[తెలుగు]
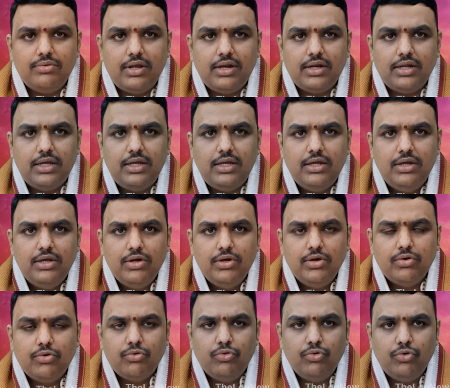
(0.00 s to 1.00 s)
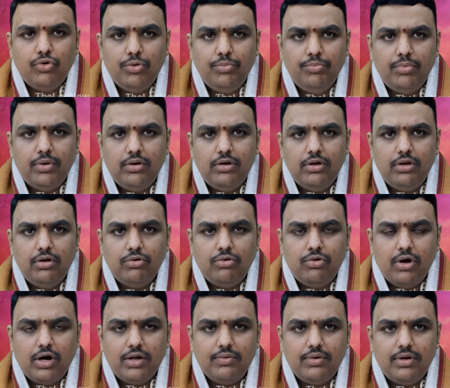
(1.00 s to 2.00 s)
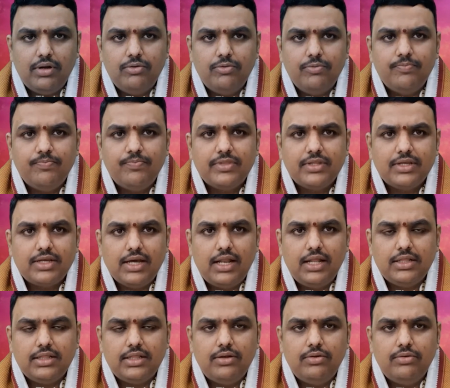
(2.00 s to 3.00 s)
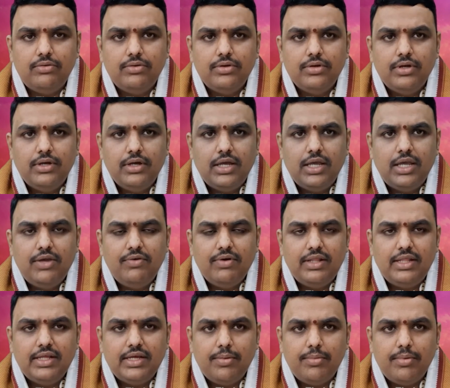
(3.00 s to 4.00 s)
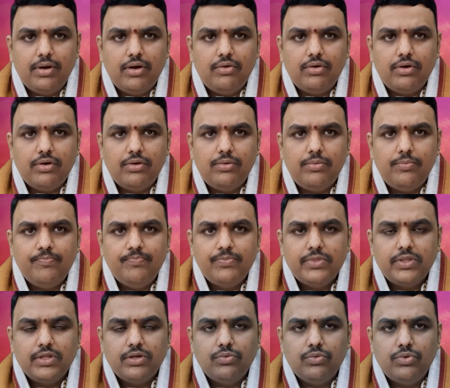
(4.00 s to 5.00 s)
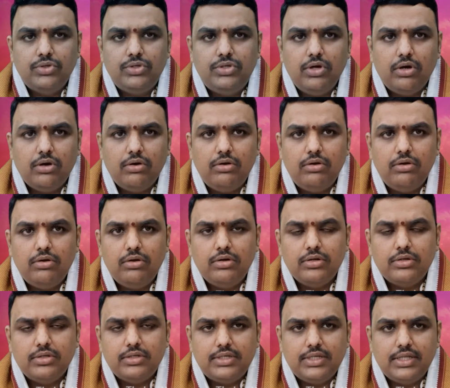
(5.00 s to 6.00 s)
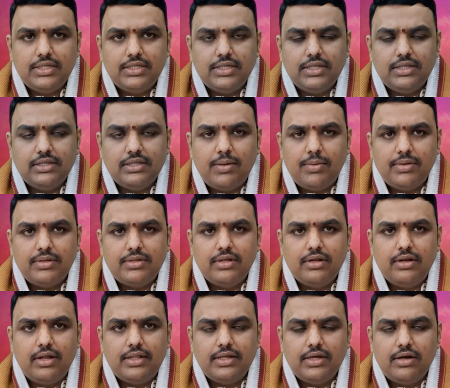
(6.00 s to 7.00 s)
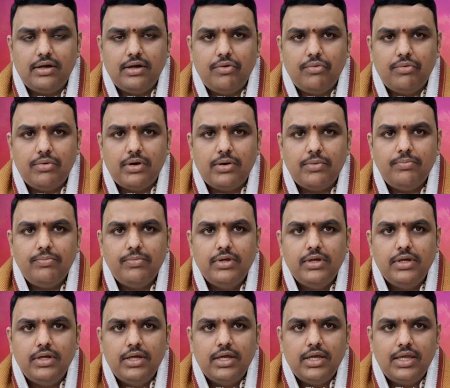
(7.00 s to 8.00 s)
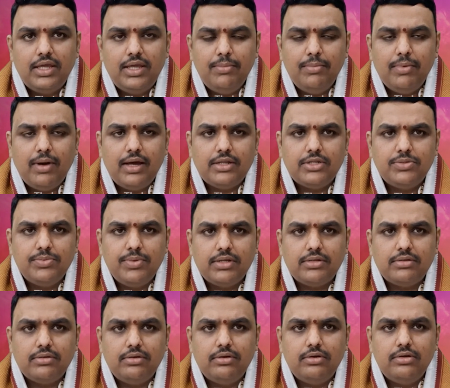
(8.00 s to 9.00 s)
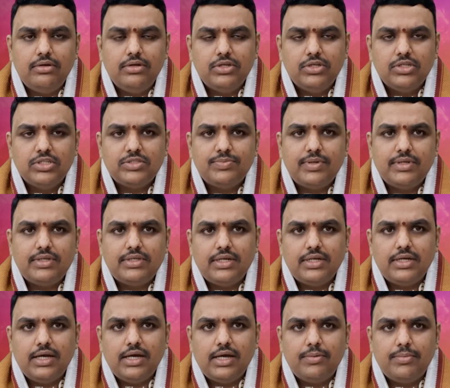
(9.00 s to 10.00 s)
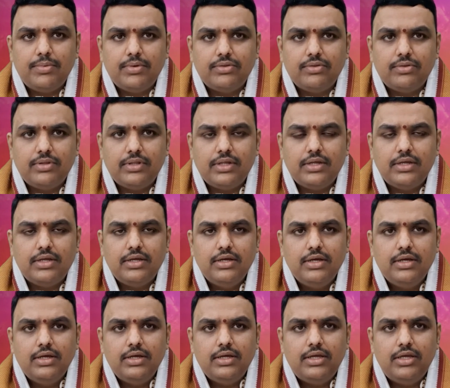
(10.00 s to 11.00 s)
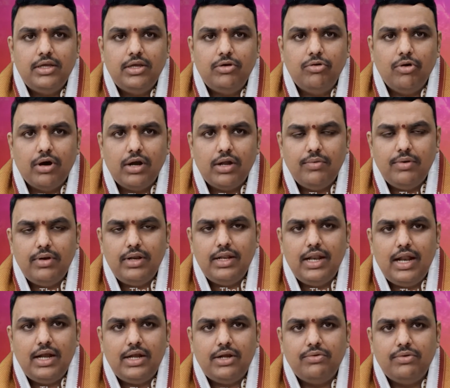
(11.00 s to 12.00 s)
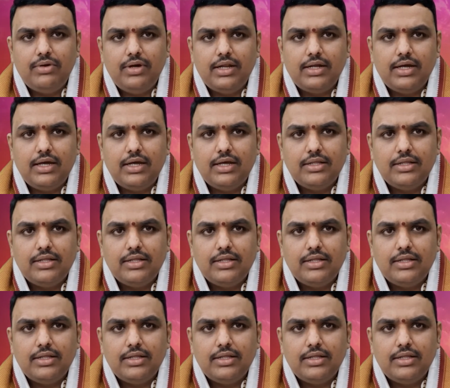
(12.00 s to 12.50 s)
వారికి కుటుంబంలో గొడవలు కలతలు ఇవి అధికంగా ఉండడం ఉద్యోగంలో చిన్న చిన్న సమస్యలు అధికంగా ఉండడం ఈ మార్చి మాసంలో స్పష్టంగా కనబడుతుంది ఈ గొడవలు ఇలాంటివి కనుక